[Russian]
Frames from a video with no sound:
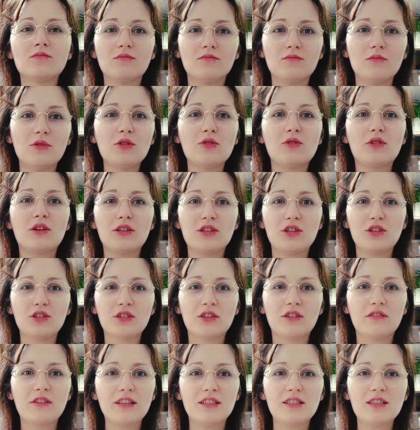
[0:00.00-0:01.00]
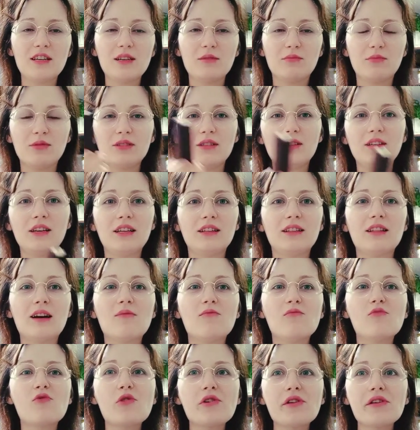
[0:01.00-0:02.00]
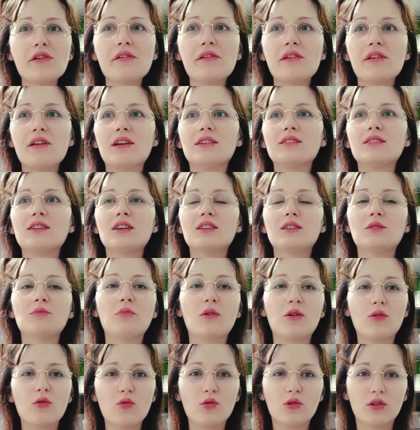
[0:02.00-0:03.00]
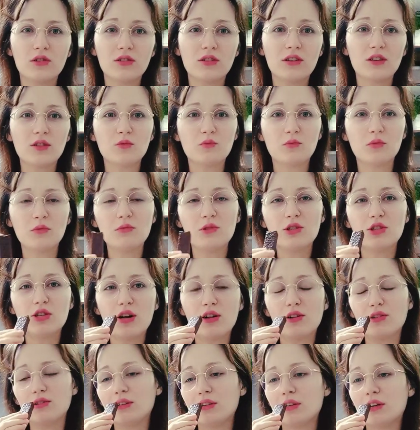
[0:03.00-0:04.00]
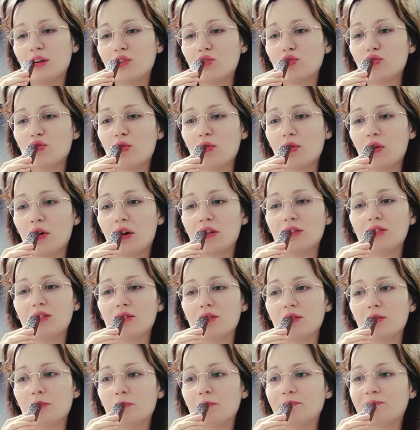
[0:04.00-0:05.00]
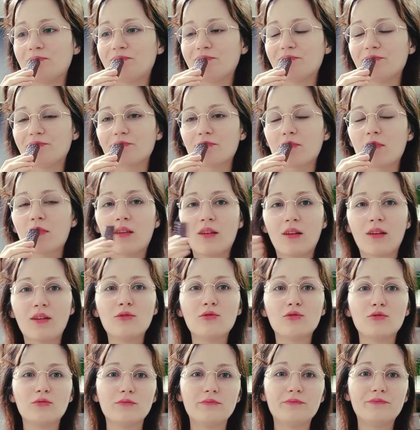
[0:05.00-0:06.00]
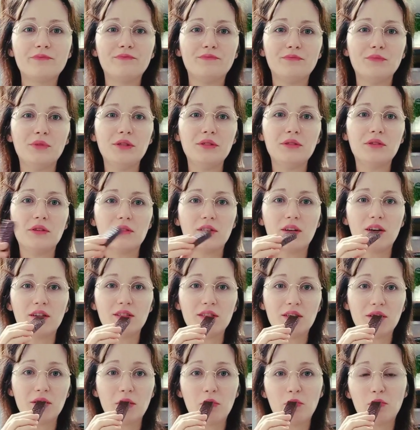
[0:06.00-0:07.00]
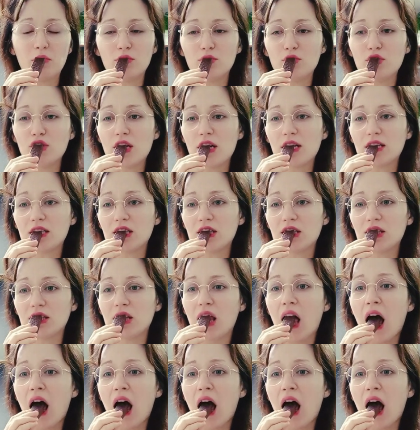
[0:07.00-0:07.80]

Мы ее, конечно, схватили быстрее домой, и она с порога сразу побежала на горшок, хотела писать, хотела, получается.